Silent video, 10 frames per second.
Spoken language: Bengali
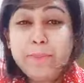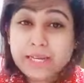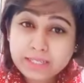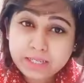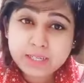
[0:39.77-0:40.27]

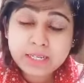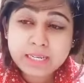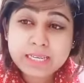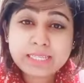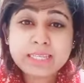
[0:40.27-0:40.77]
বেটার
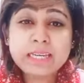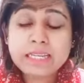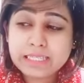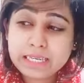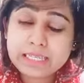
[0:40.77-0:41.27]
ইজ যে
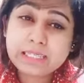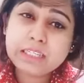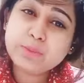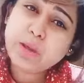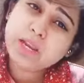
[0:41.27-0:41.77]
নিজের
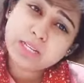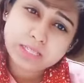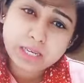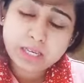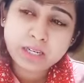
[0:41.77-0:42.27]
জিনিস ভাই
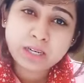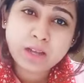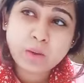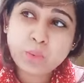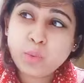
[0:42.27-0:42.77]
নিজে কিনে
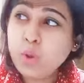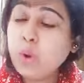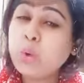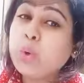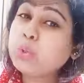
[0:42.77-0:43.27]
নাও
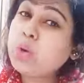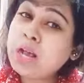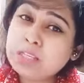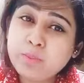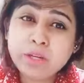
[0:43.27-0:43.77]
নয়তো
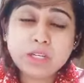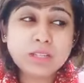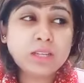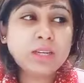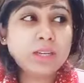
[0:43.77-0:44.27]
হাজব্যান্ডের
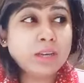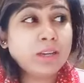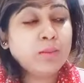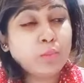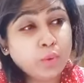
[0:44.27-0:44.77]
সাথে নিয়ে
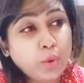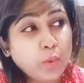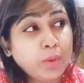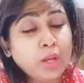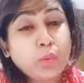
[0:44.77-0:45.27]
গেলে মনে
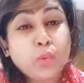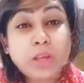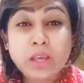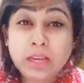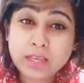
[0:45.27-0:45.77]
হবে কোনো
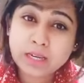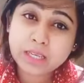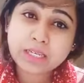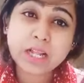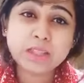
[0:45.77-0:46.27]

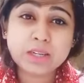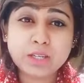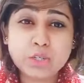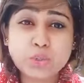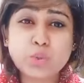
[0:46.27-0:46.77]
এলিয়ানকে সাথে
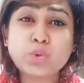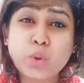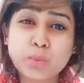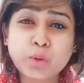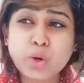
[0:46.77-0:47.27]
নিয়ে এসছো
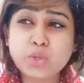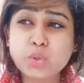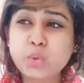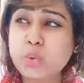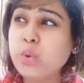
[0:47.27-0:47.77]
শপিং করার
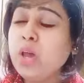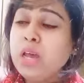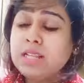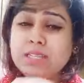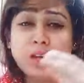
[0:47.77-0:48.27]
জন্য
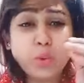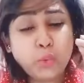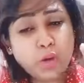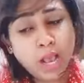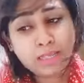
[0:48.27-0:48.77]
যে
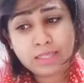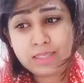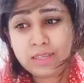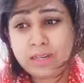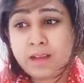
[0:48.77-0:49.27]
কোনো রাস্তা
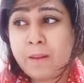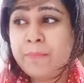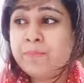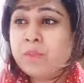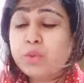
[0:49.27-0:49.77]
চেনে না
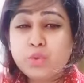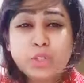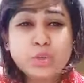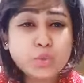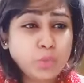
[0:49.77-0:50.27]

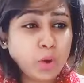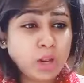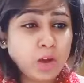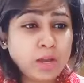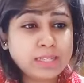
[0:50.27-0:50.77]
যদি কিছু
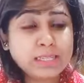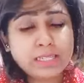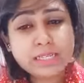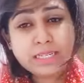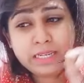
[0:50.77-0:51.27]
বলা হয় যে
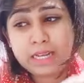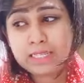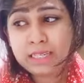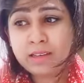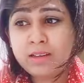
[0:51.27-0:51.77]
এটা ঠিক
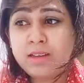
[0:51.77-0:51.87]
আছে